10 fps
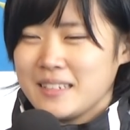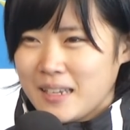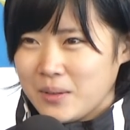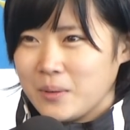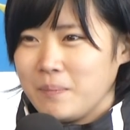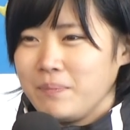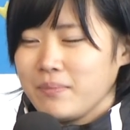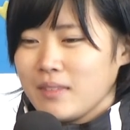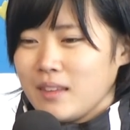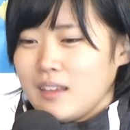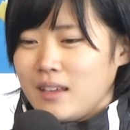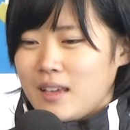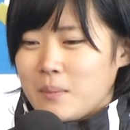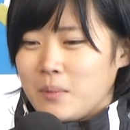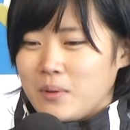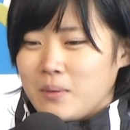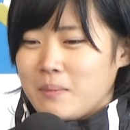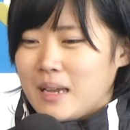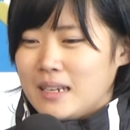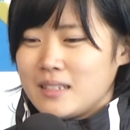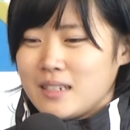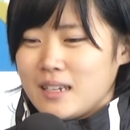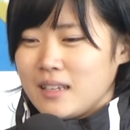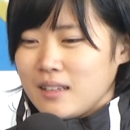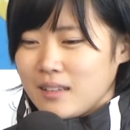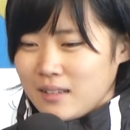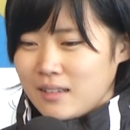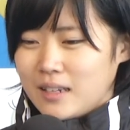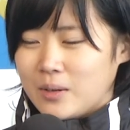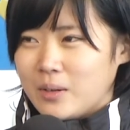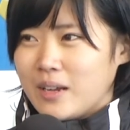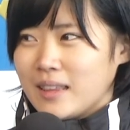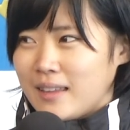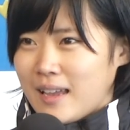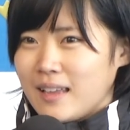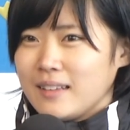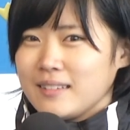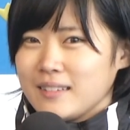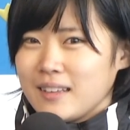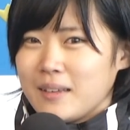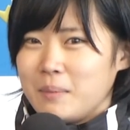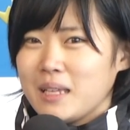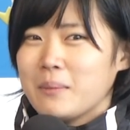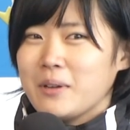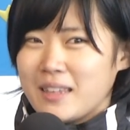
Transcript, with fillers: すけど、えー、もう毎日いろいろあってみんなも